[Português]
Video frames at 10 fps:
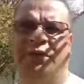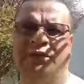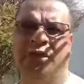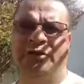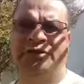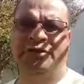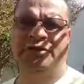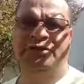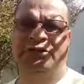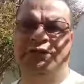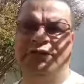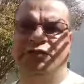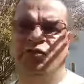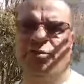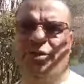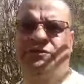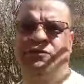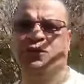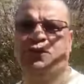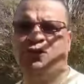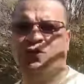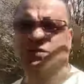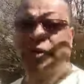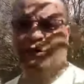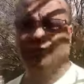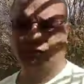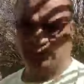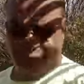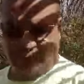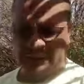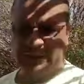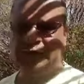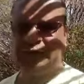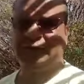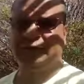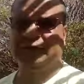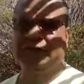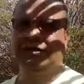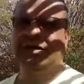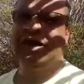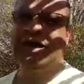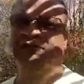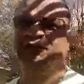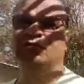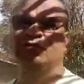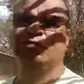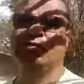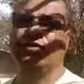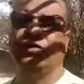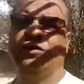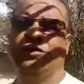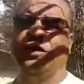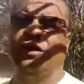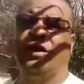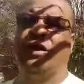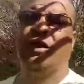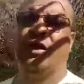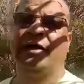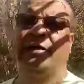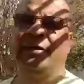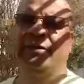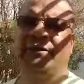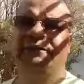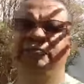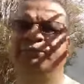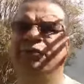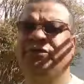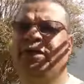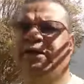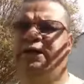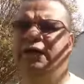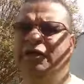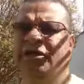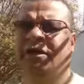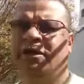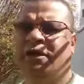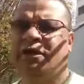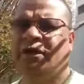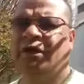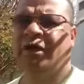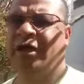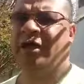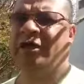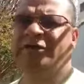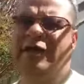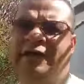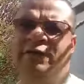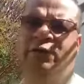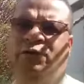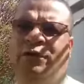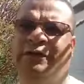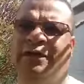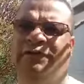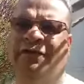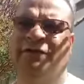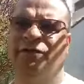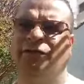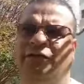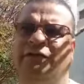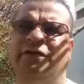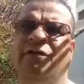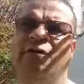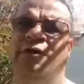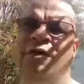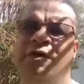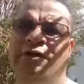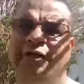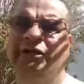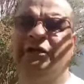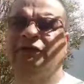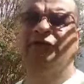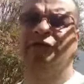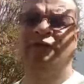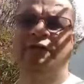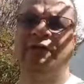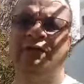Então a gente comentou né, sobre esse assunto. É, por que é, já que o Lula teve essa concessão da entrevista,